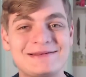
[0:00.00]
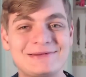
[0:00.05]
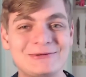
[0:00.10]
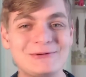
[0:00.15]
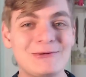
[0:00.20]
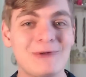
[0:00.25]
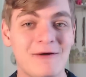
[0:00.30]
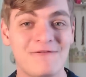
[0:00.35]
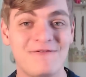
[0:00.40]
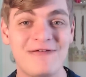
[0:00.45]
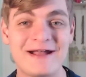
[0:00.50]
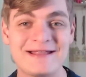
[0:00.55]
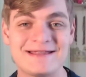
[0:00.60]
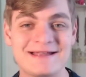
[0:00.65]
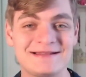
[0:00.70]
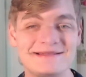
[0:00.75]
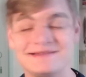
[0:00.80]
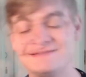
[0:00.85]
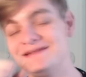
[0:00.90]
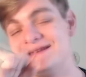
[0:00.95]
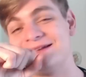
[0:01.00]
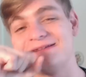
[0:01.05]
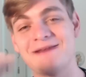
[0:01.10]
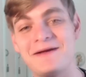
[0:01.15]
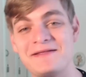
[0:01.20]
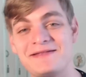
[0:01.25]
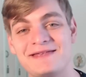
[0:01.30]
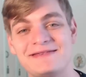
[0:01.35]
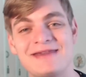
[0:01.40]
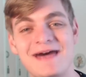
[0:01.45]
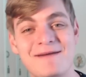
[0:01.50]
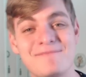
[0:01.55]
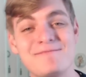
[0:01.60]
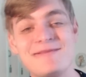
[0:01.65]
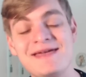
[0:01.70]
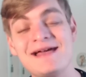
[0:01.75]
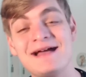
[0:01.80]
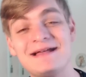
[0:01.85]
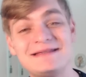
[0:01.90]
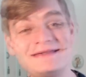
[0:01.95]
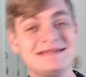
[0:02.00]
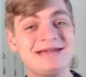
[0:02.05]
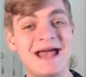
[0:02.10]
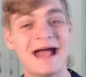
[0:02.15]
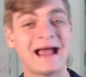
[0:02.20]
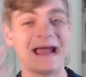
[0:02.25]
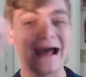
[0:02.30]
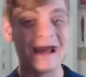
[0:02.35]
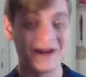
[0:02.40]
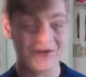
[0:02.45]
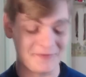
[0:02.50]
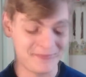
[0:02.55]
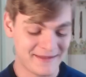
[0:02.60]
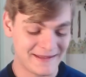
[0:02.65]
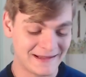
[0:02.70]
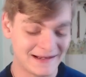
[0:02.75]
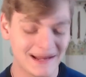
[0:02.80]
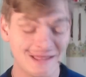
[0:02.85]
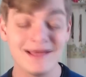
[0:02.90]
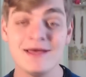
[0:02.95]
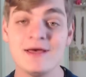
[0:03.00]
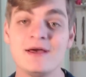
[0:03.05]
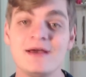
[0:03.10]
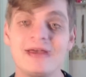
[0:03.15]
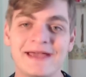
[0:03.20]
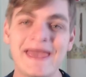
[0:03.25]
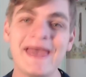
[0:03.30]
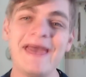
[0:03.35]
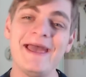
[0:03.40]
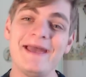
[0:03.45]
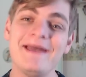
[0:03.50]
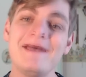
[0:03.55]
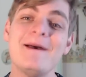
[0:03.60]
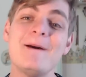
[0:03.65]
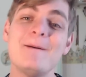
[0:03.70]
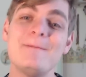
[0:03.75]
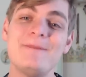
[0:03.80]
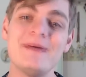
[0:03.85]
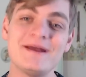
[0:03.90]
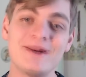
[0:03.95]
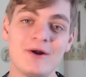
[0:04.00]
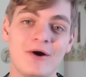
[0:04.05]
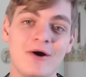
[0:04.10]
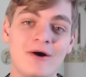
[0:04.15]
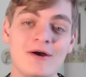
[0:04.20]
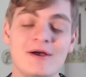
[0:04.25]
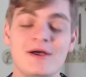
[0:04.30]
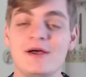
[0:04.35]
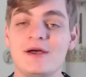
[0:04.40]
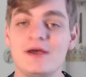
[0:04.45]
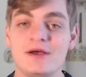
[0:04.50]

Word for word: al sugo fatta direttamente da mia zia Carmela, che però...